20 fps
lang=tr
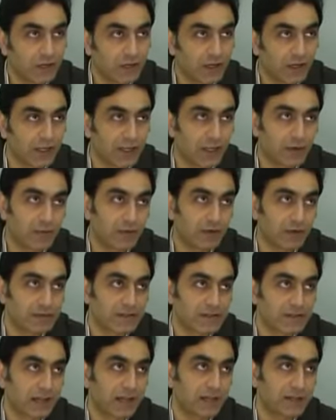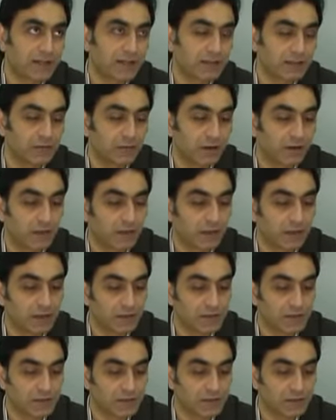olarak yaparız her ihtimale
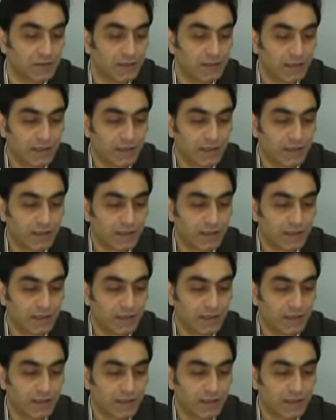karşı.